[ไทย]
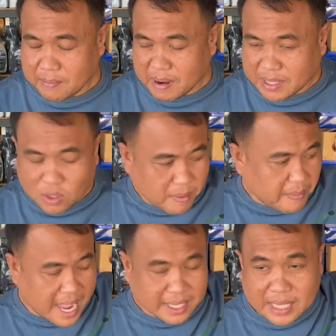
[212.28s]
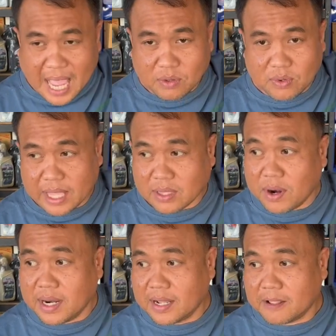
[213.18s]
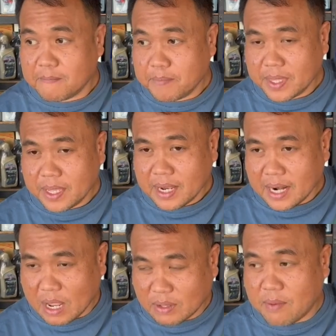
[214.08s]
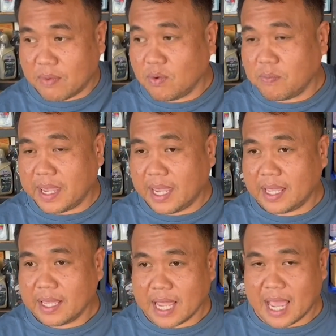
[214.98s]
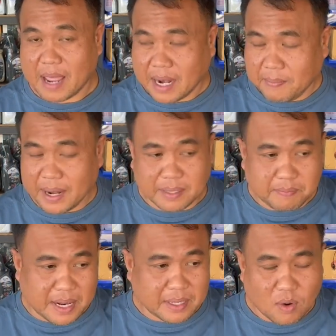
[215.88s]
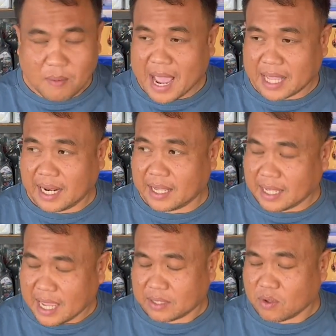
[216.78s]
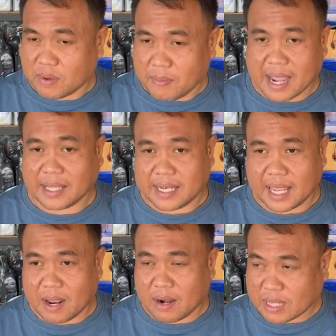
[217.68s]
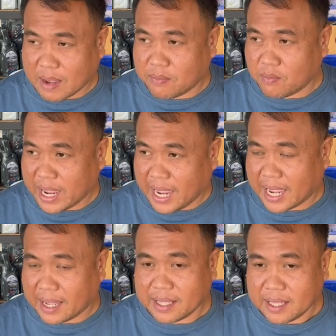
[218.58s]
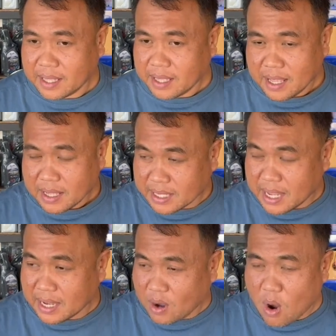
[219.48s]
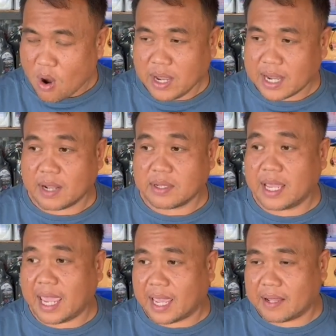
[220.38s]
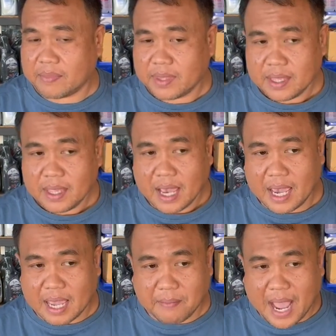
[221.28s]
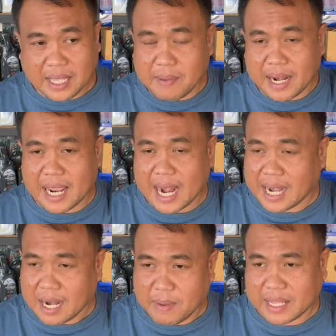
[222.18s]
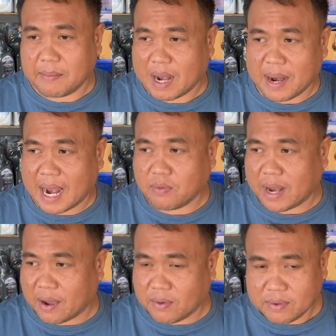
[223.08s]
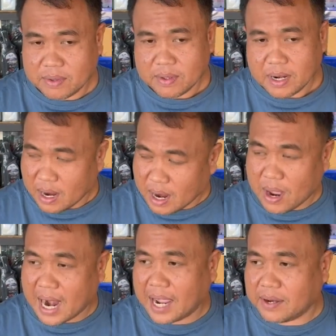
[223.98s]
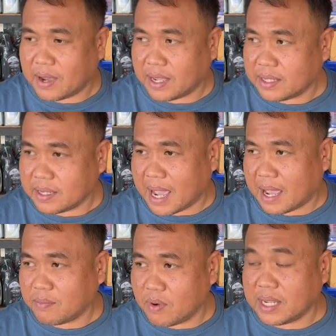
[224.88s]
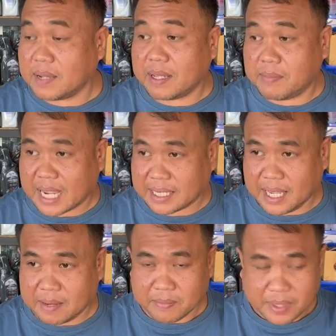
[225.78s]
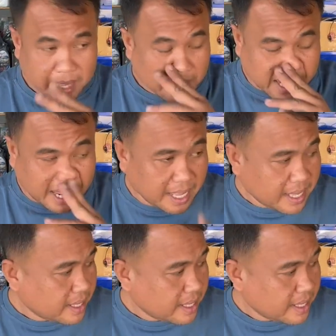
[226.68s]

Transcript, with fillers: มันมีต้นมะป่าตั้งอยู่ตรงนี้ต้นหนึ่งเราทำไว้ทุกปีอันนี้เป็นต้นมะป่าที่ไอต้นมะป่ากระถิ่นเนี่ยเราทำไว้เองซึ่งของขึงเราซื้อเองไออย่างพระที่มาเรียอะไรเราไม่รับอยู่แล้วแล้วเราก็ไล่ด้วยใช่ป่ะพวกนี้คือมิจฉาชีพอันนี้